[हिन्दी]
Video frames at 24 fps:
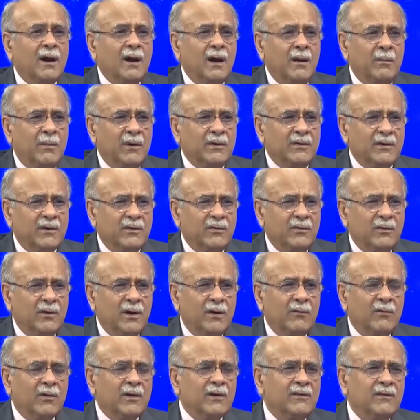अगला बजट जो
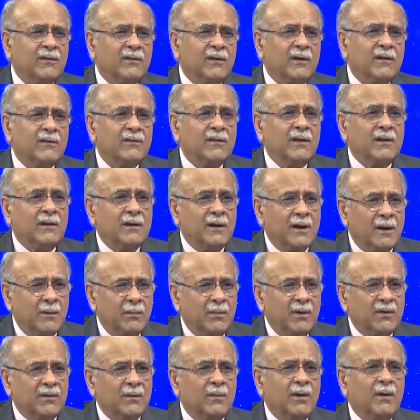है वो किसी तरीके से
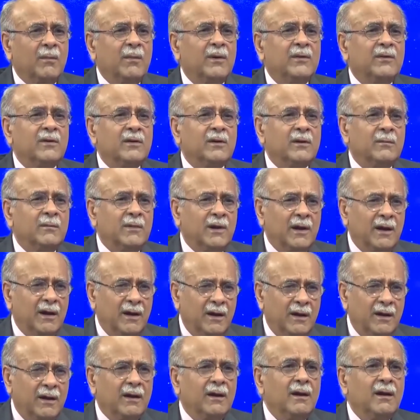नरम किस्म का बजट हम ले
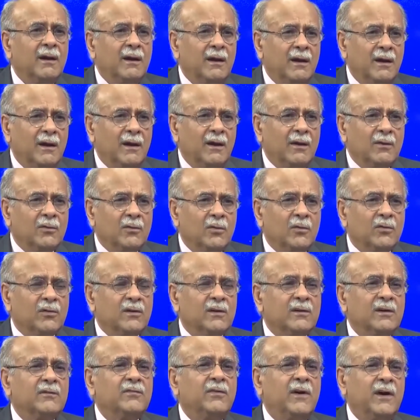आएँ तो
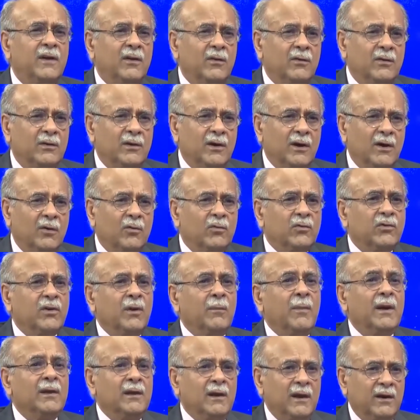उसके साथ फ़ायदा हो जाएगा
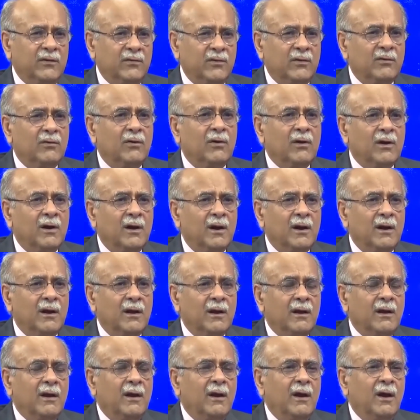उसके बाद इलेक्शन कॉल कर
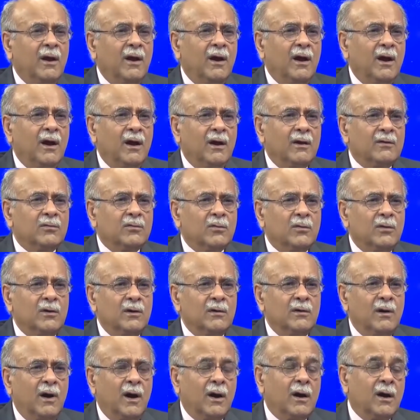लें आ, तो
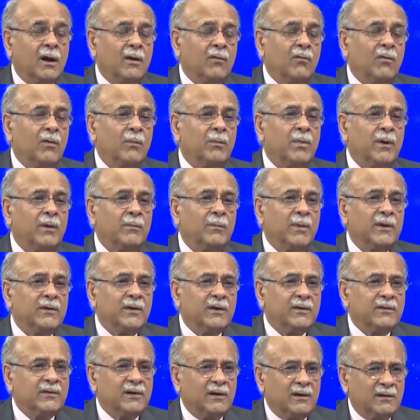अगर वो
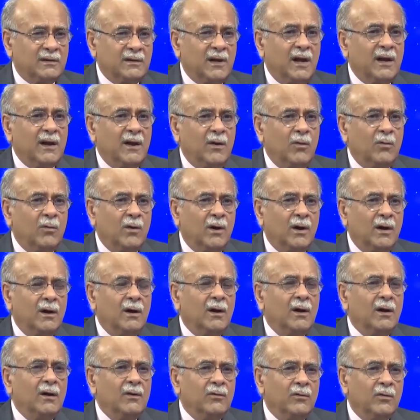बजट सख्त आना हुआ
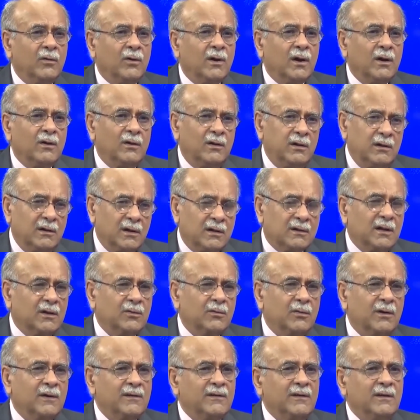जो कि लगता
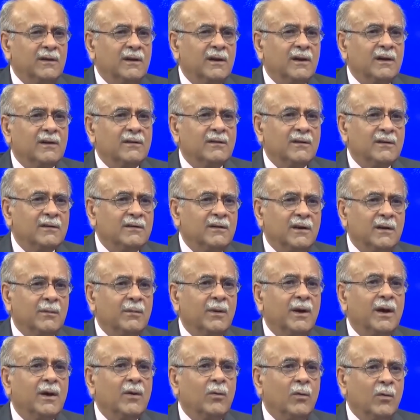तो ऐसी है कि सख्ती के
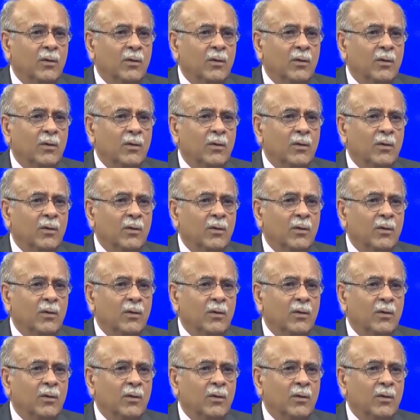बगैर